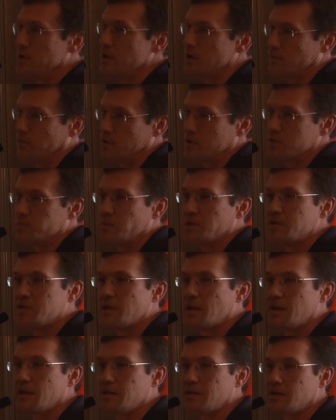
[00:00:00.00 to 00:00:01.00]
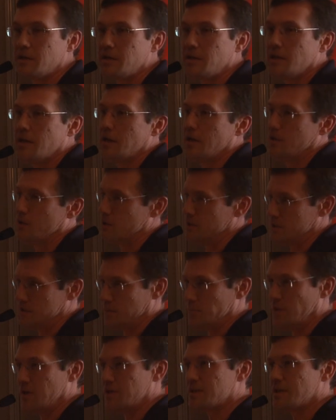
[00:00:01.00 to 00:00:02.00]
il avait une spécialité. Il a
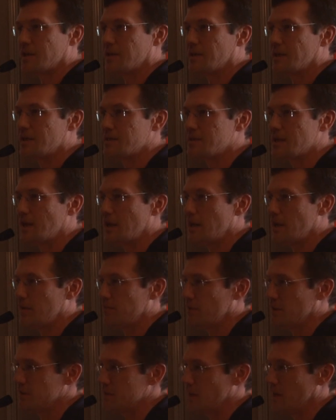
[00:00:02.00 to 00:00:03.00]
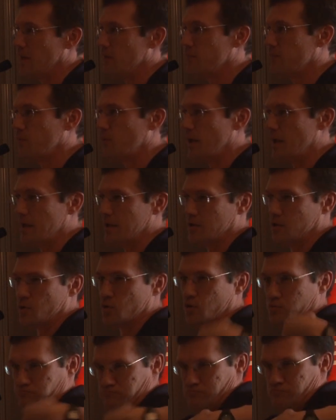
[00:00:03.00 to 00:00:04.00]
ciblé certains élèves. Les élèves voulaient être
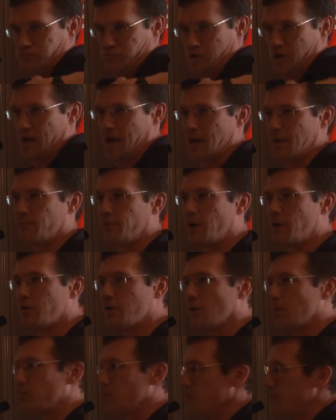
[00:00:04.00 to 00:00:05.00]
grands et forts comme